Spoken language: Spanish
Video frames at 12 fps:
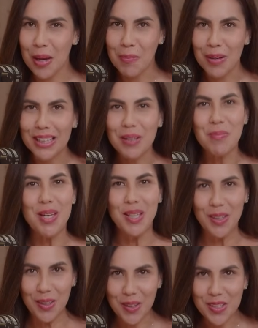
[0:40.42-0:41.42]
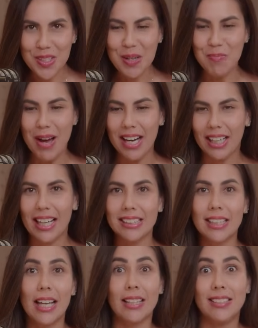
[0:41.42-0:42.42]
emprendimientos y
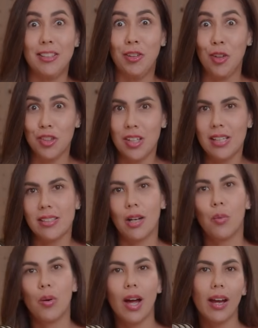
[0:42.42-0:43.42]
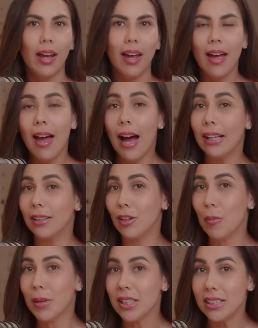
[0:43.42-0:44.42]
marcas exitosas, algunas que ha
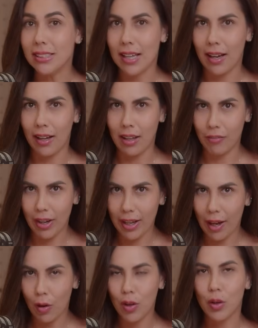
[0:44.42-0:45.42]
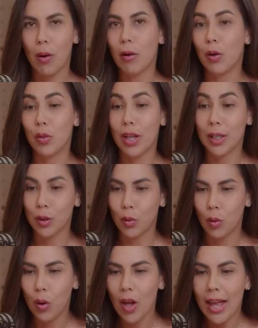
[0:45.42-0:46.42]
tenido aprendizajes y ha fallado y nos va a contar
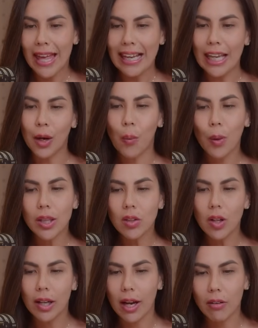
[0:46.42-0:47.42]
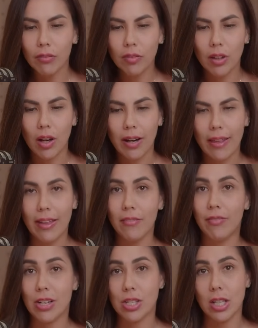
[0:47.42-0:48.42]
todo. Les cuento que Caro es fundadora de
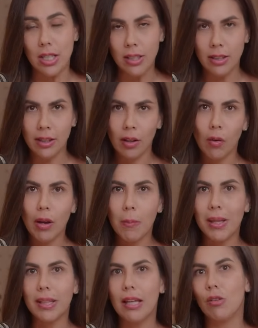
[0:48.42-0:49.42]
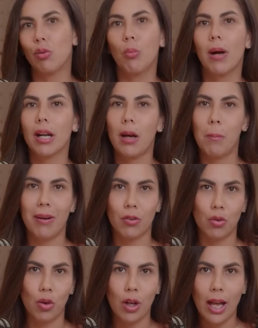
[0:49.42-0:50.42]
Falla Dicti, que obviamente es su marca
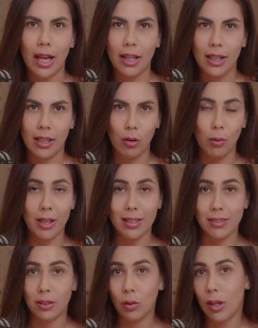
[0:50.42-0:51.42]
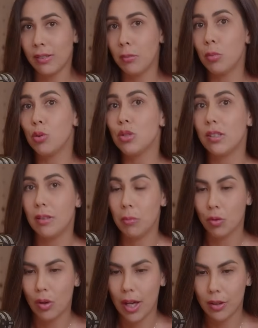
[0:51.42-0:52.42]
personal y que lo viene haciendo hace
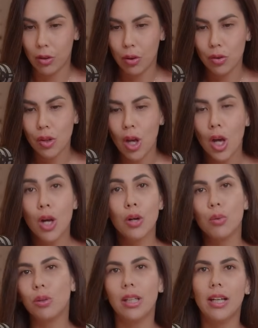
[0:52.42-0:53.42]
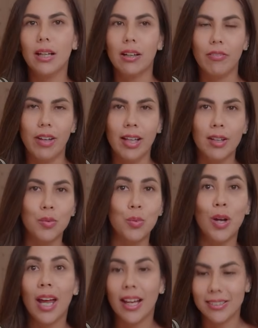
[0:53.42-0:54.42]
muchísimos años. Rutina Café, que es
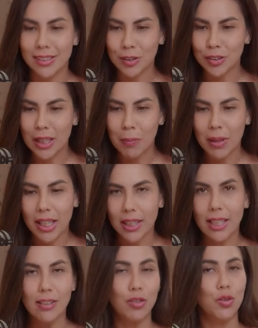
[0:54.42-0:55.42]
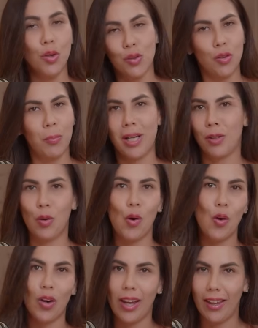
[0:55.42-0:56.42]
un éxito también delicioso para todos
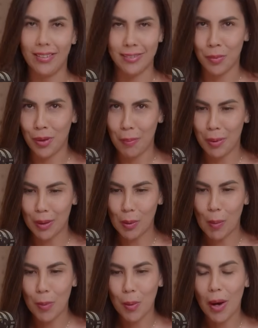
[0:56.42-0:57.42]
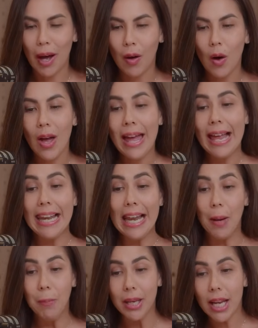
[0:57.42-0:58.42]
los que seguramente lo han probado.
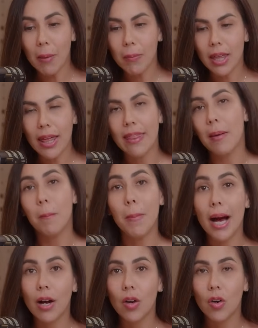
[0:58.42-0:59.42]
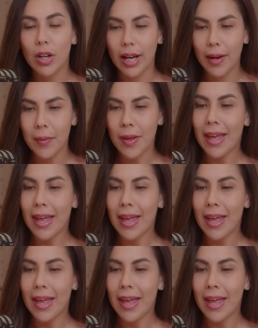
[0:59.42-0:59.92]
Las pirámides de Máncora.